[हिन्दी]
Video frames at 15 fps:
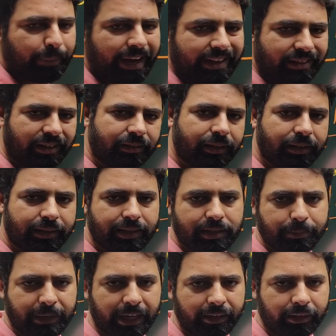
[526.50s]
बेहतरीन तरीके
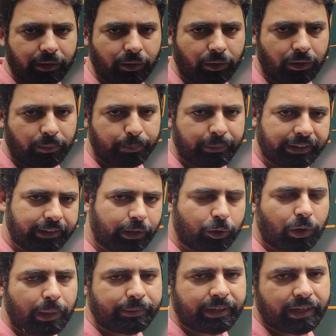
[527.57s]
से पढ़ाई करो मत
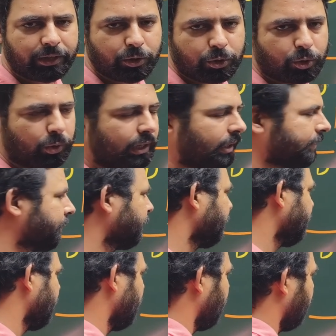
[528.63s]
देखो आप ग्यारह सौ चौदह
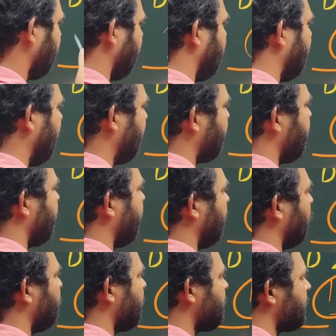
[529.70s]
आप निकाल
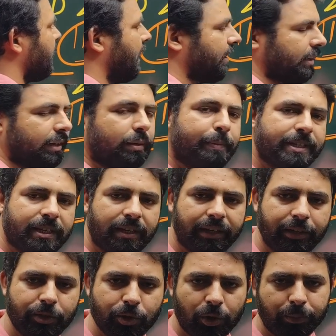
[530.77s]
दो बस चार इनमें से
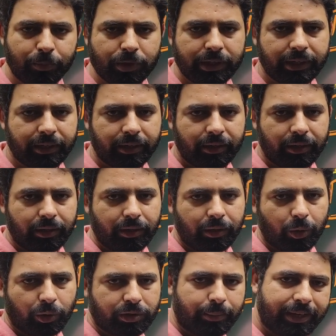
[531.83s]
लेनी जॉब मुझे
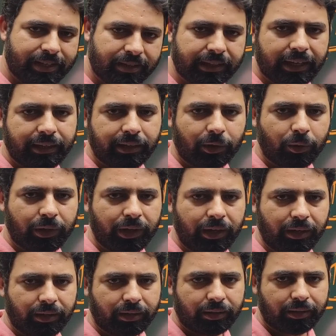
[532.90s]
और जब ऐसे तैयारी करोगे
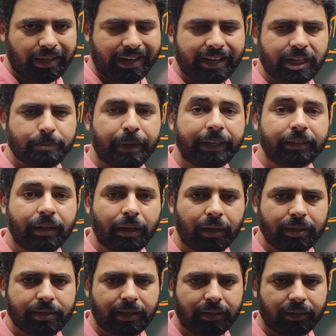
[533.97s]
ना अनएक्सपेक्टेड
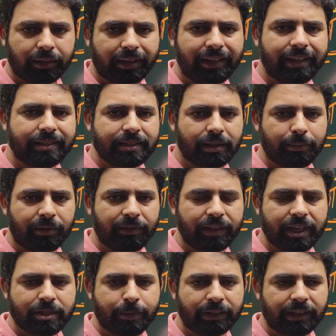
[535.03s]
रिजल्ट ग्रेड सी में
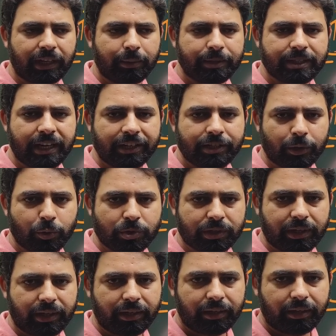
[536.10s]
विदेश मंत्रालय में सिलेक्शन
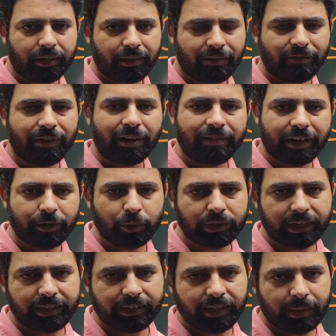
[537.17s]
उसका वाह वाह हो
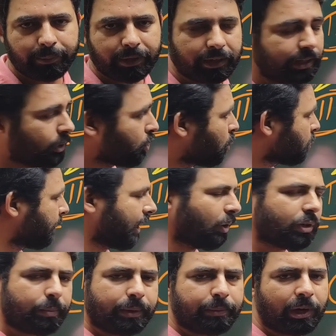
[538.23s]
जाएगी आपकी ये सोच
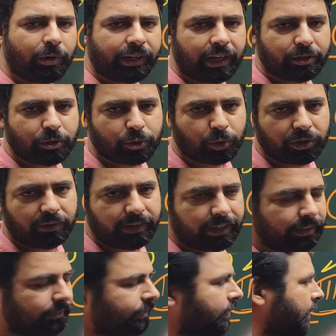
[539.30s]
बनाओ ये मत बनाओ ग्यारह सौ चौदह
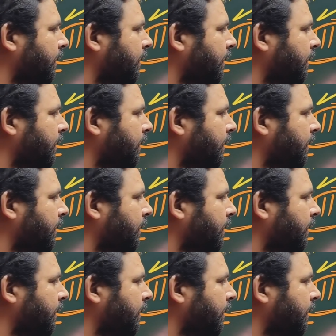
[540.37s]
वाली